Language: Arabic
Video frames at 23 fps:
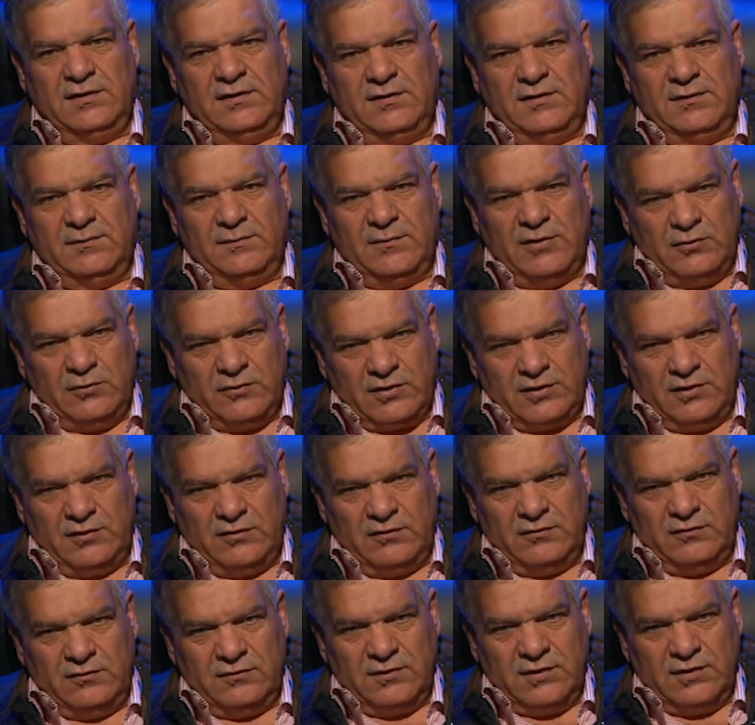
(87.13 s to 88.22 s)

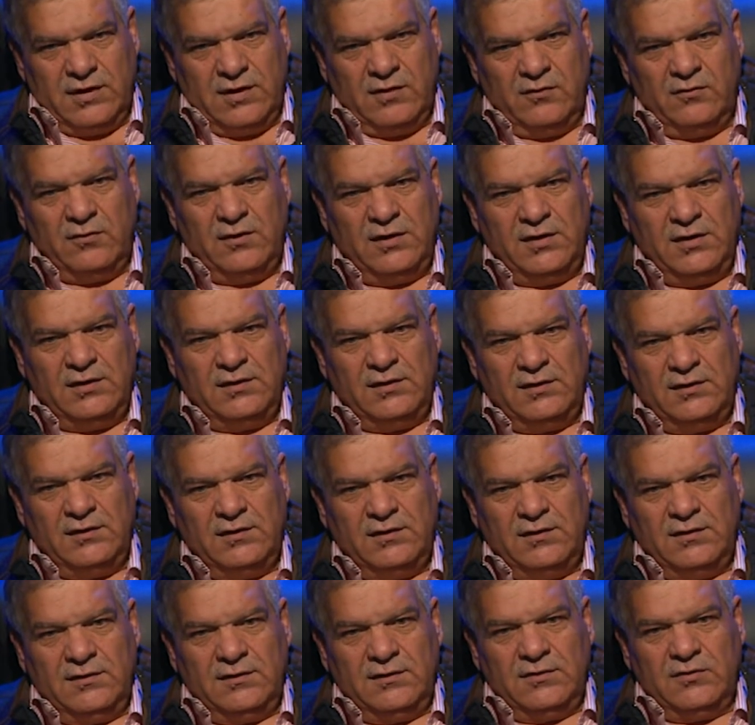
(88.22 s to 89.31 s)
لموقعه أولا
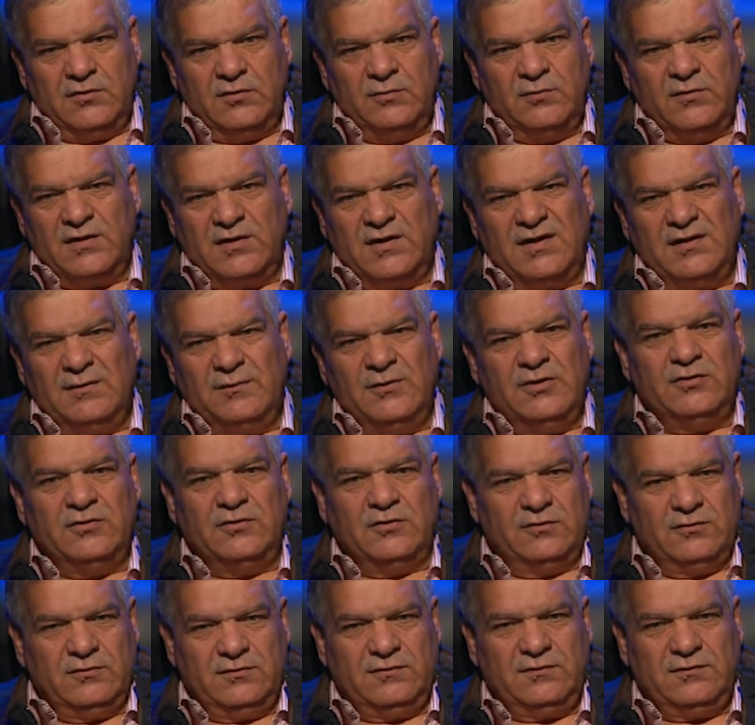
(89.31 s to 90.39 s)
هم ظالمينه
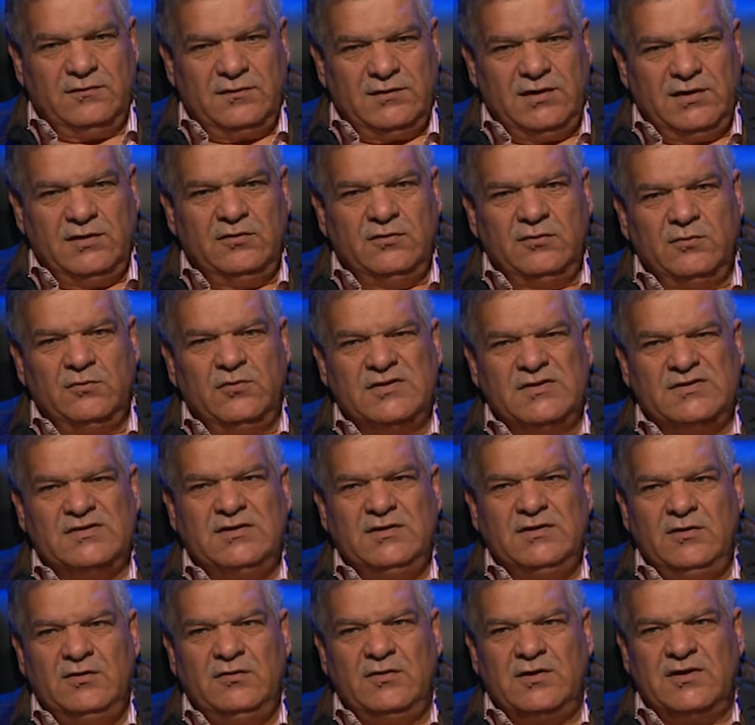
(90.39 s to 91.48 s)
لأنه
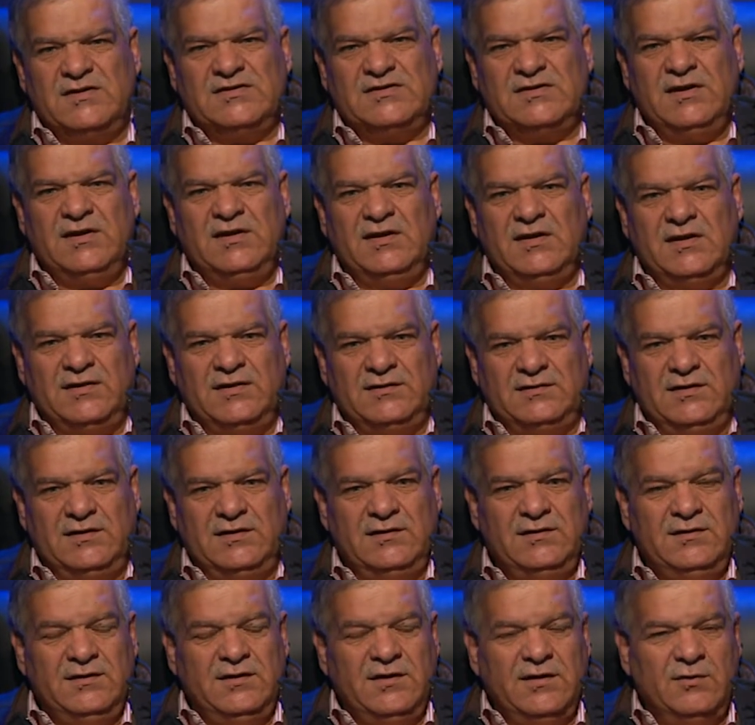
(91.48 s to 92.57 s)
موصلين له رسائل خطأ
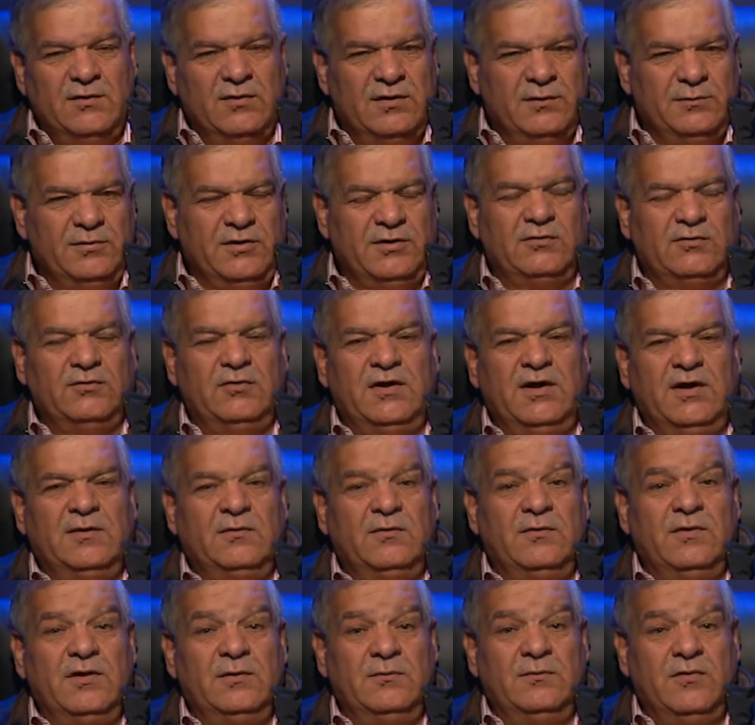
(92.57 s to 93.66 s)
أولا بيحكوا له هاي
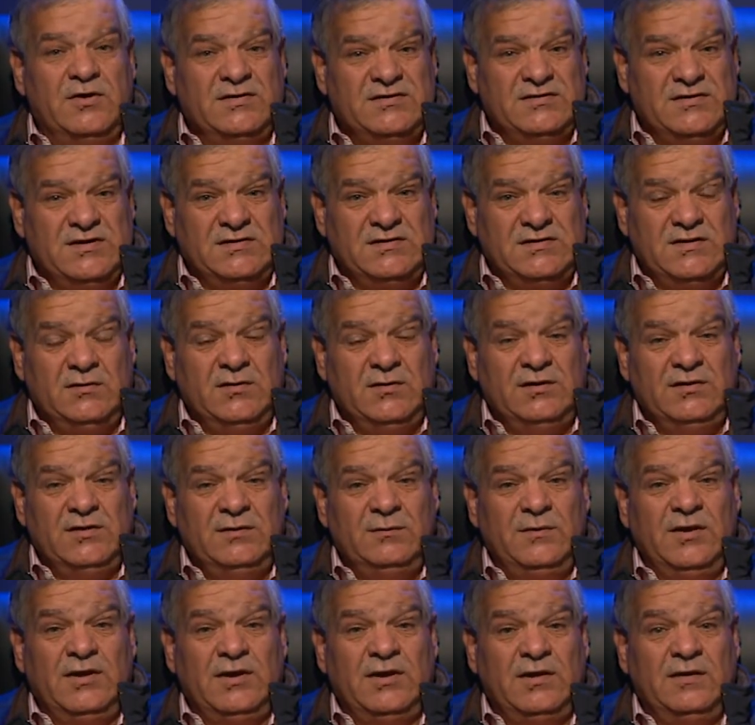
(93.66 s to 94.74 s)
المؤسسة وهذا
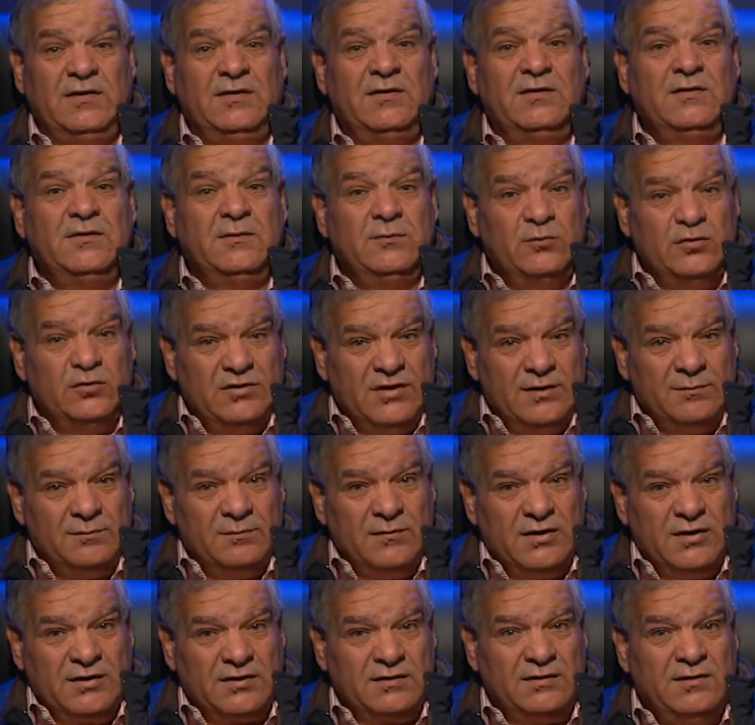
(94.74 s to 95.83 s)
المكان
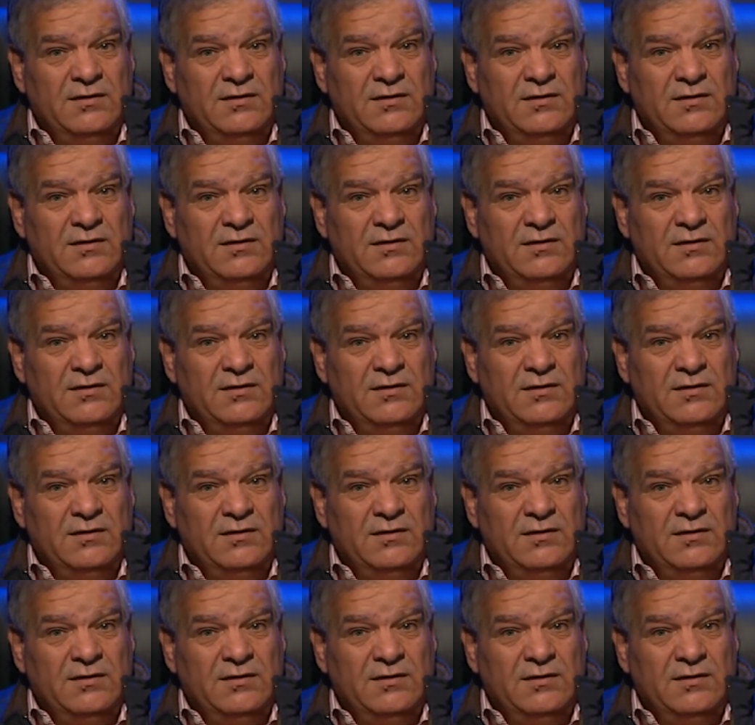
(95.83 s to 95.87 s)
مدمر